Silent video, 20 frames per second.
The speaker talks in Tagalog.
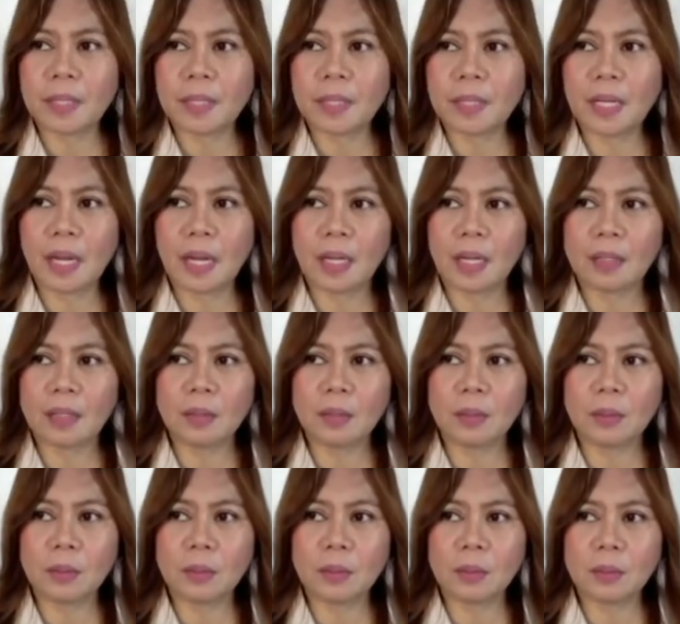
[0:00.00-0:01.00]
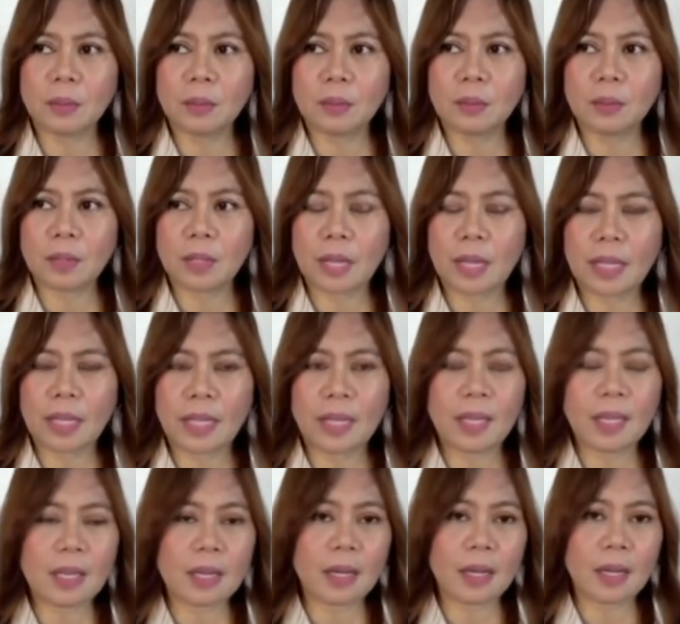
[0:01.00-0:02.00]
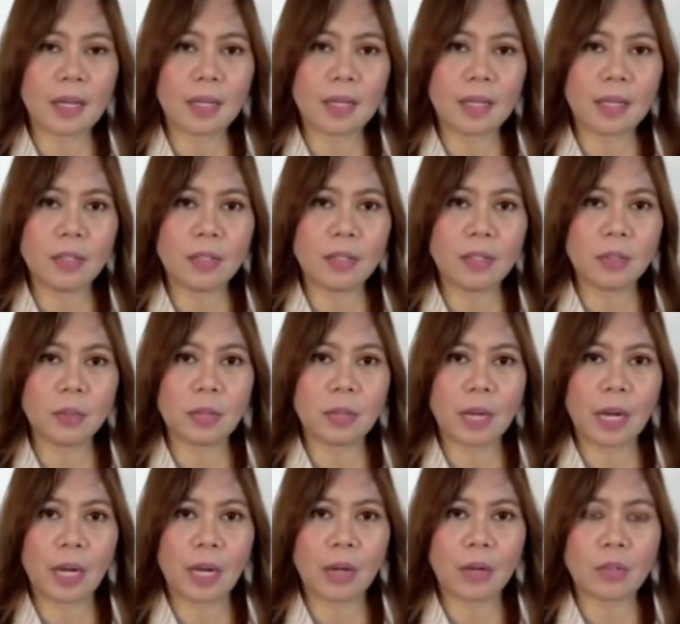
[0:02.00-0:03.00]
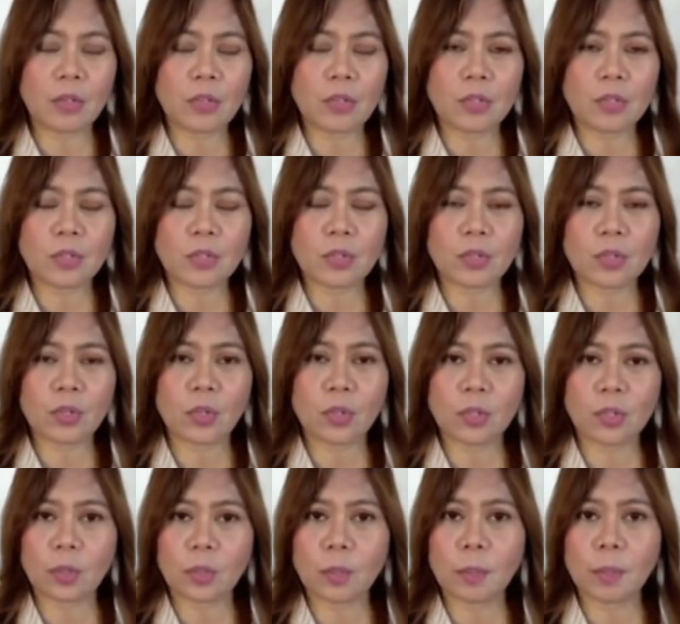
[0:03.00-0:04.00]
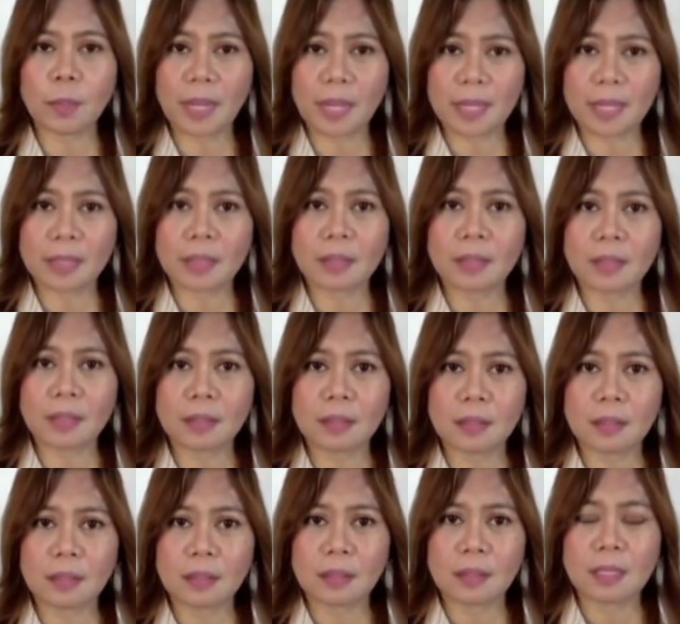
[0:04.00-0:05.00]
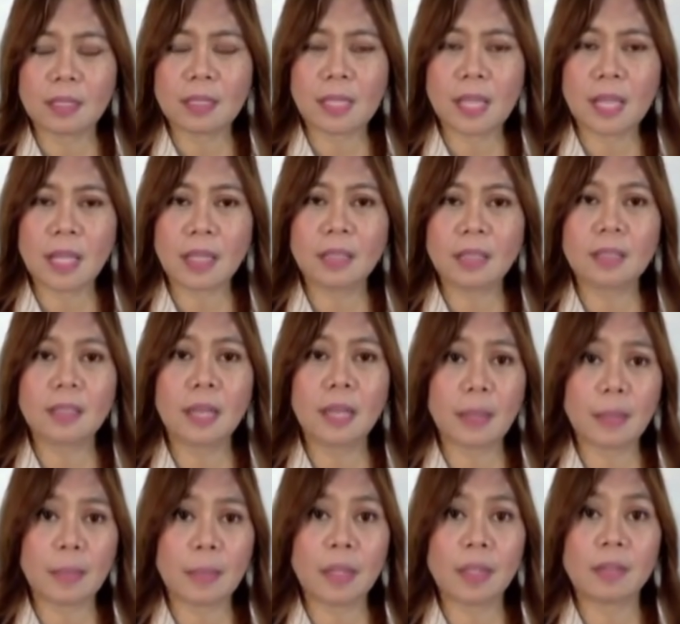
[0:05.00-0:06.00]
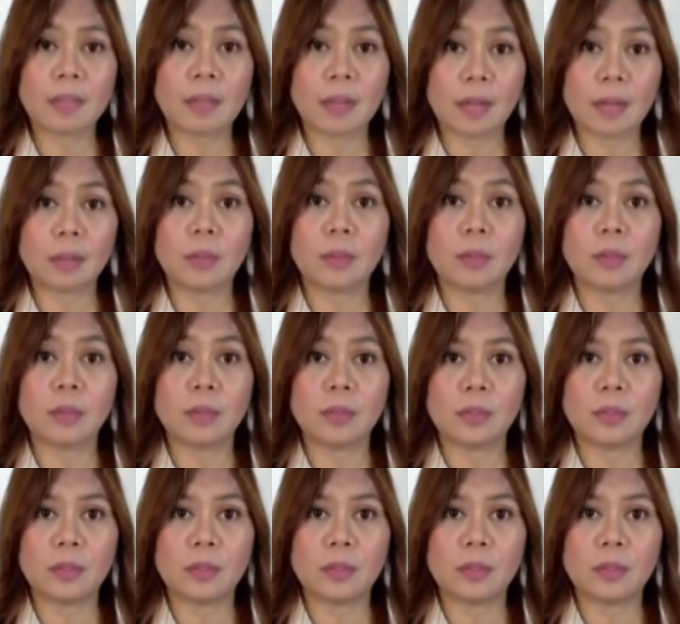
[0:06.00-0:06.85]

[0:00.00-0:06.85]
ganong kaingay yung oust Soto plot the second time around?